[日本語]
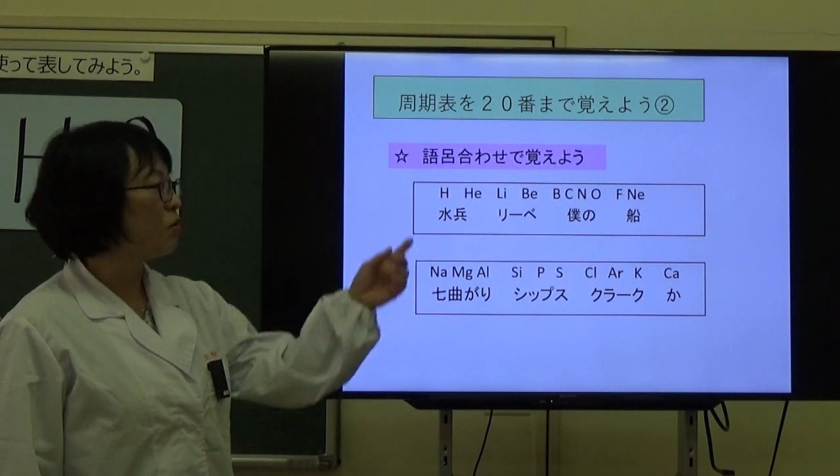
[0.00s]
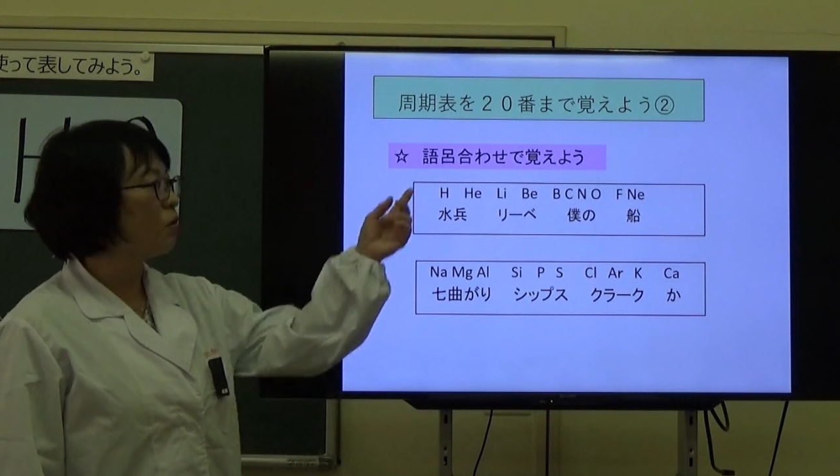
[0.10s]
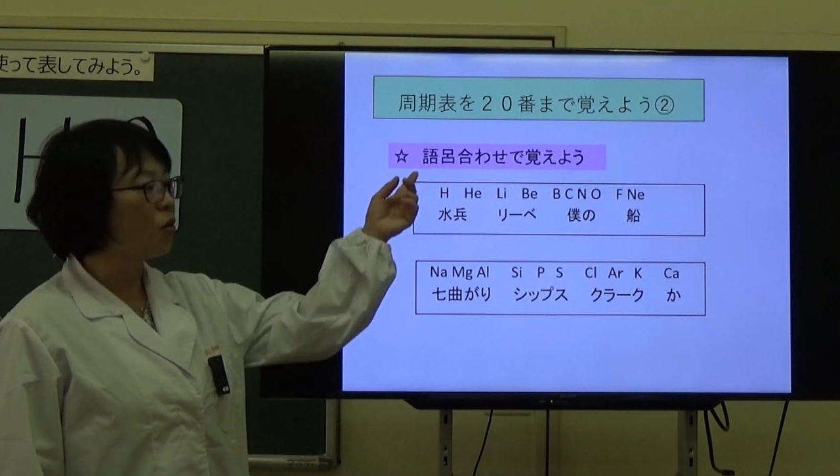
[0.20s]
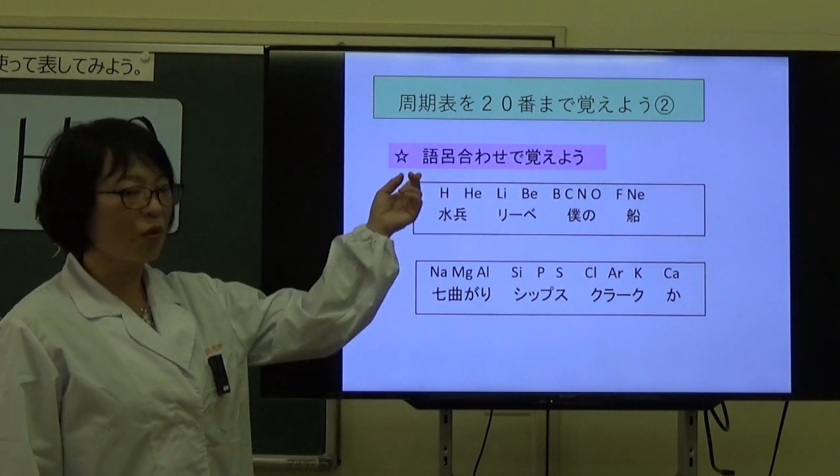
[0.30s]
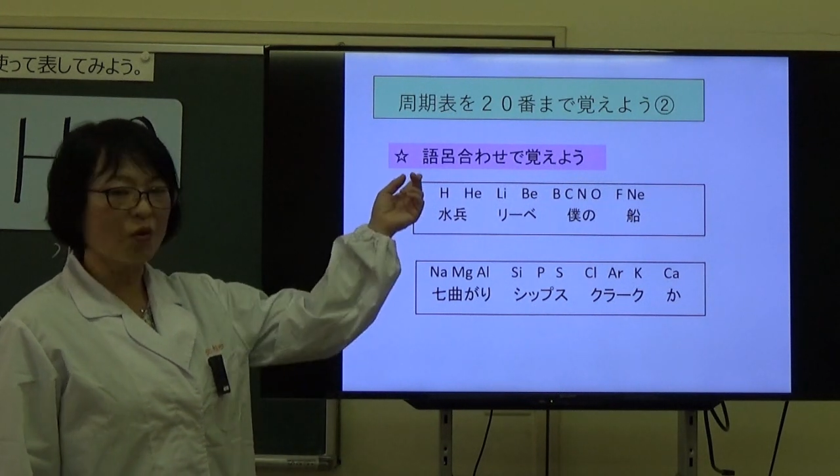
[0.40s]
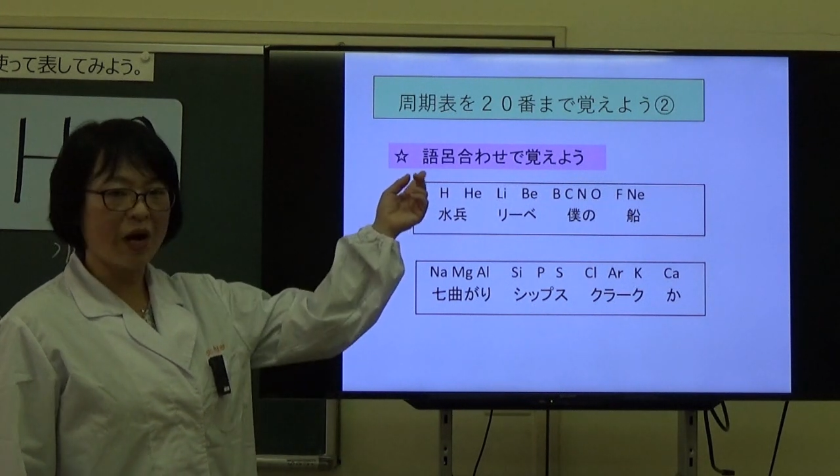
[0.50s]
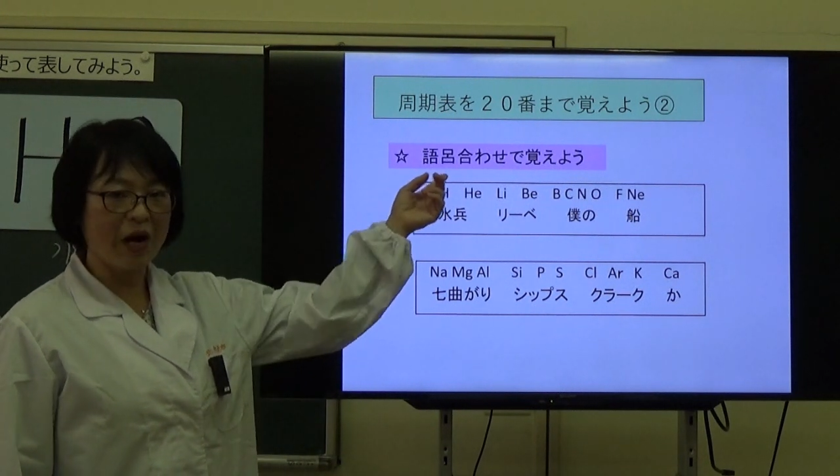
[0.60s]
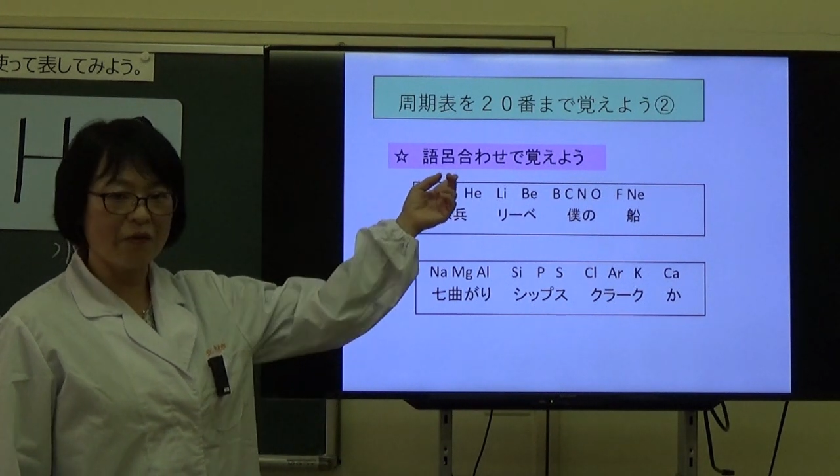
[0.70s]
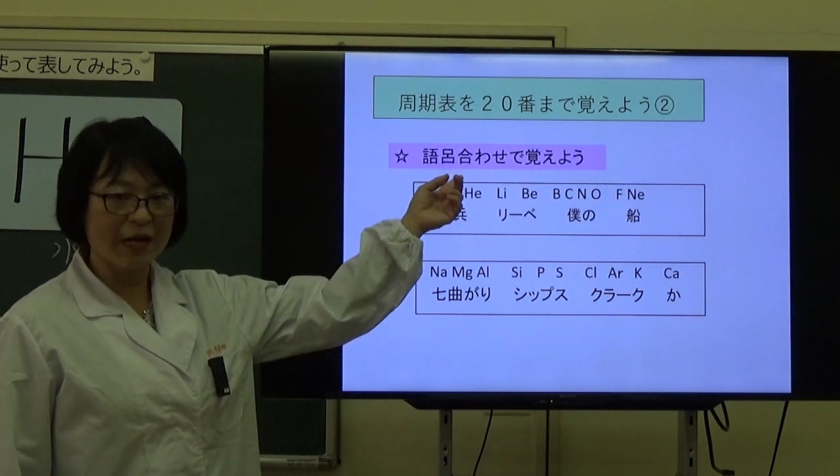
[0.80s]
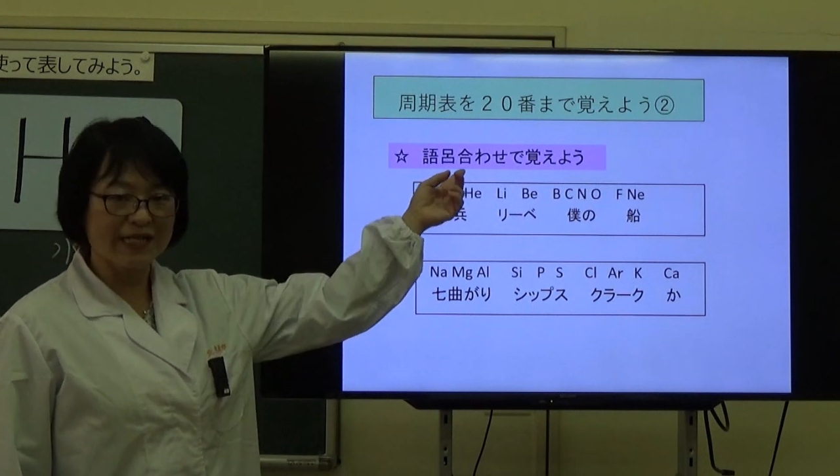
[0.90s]
語呂
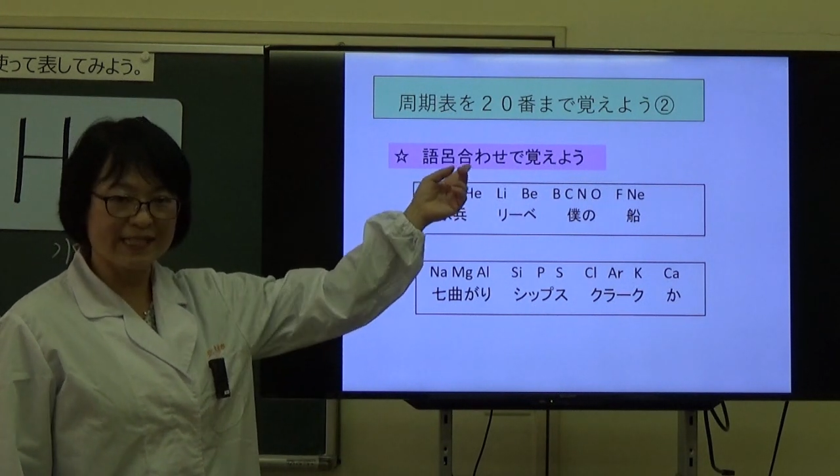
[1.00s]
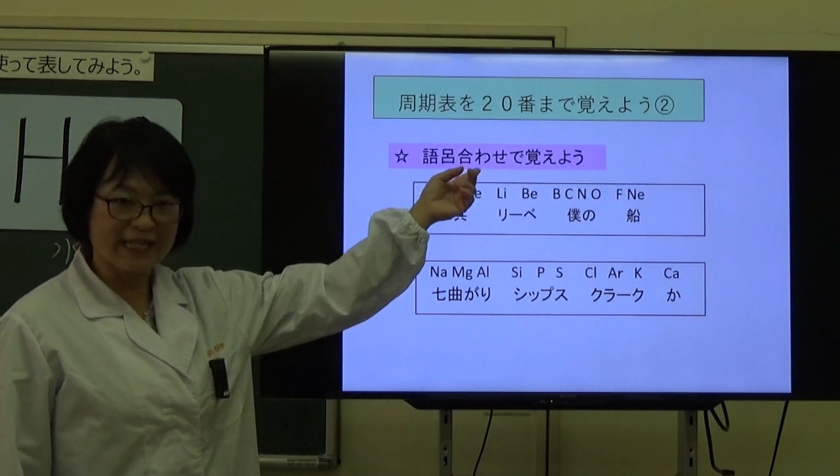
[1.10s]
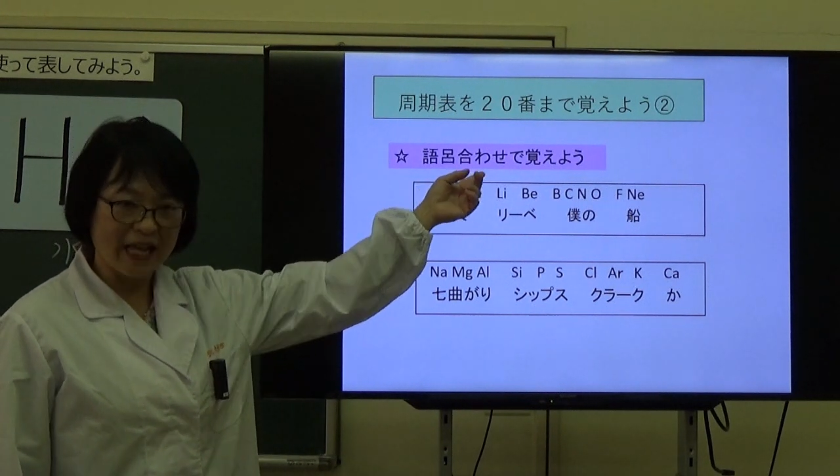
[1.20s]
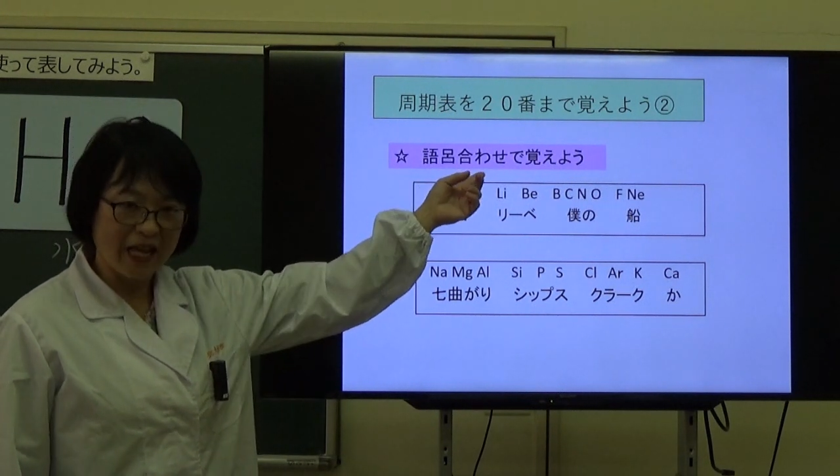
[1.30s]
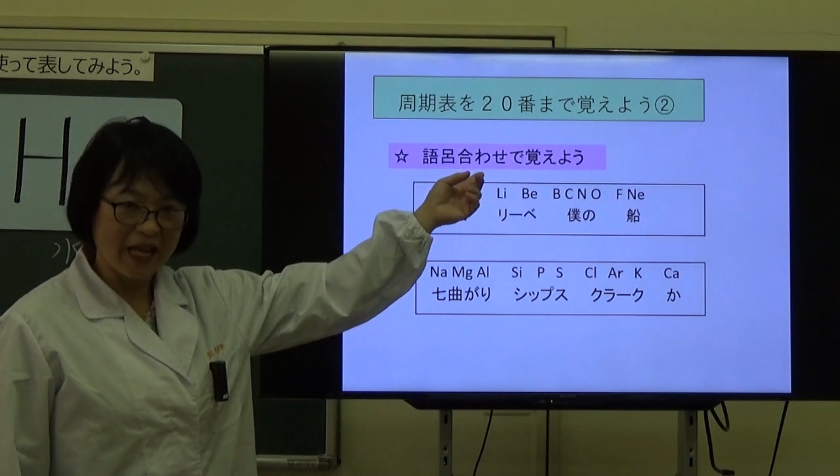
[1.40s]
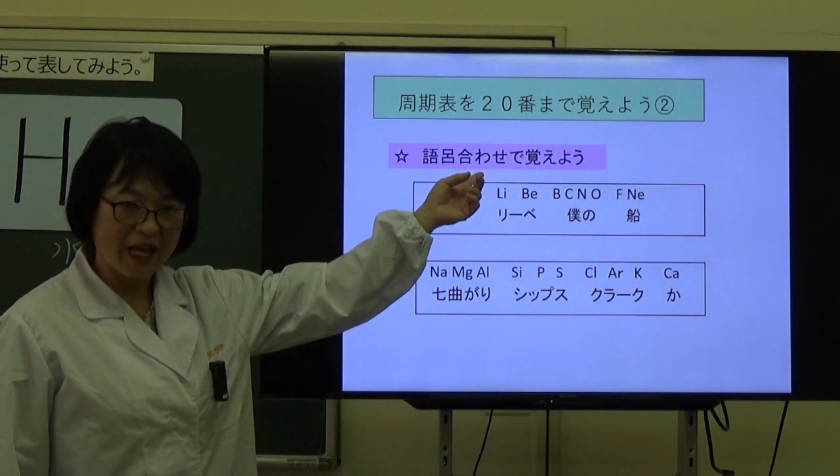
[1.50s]
合わせ